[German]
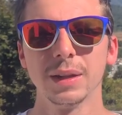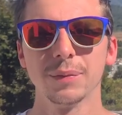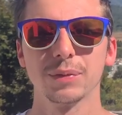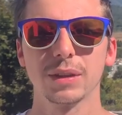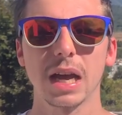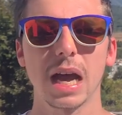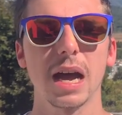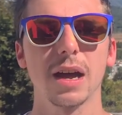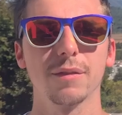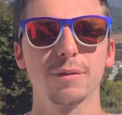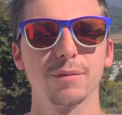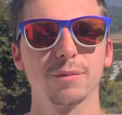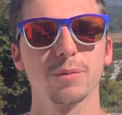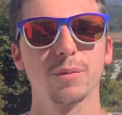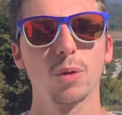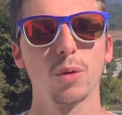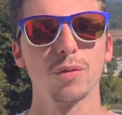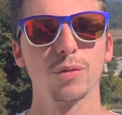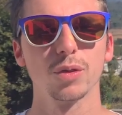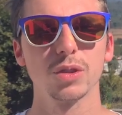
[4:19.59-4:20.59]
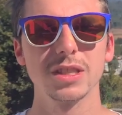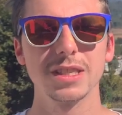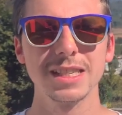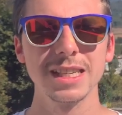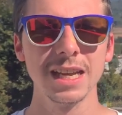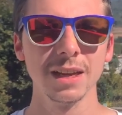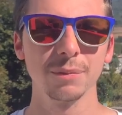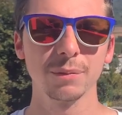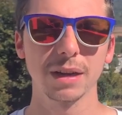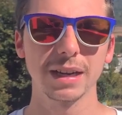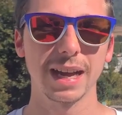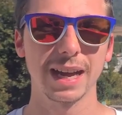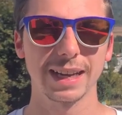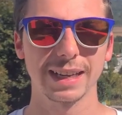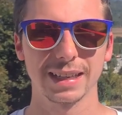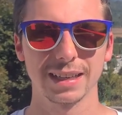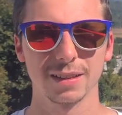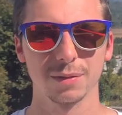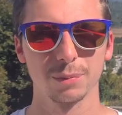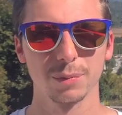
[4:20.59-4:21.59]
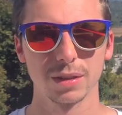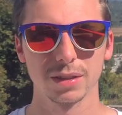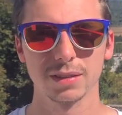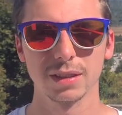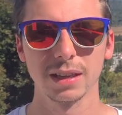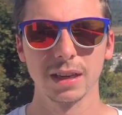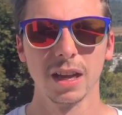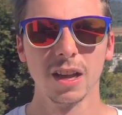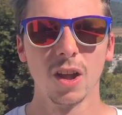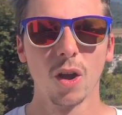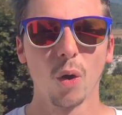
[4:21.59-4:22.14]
Da provoziert man eigentlich ein bisschen.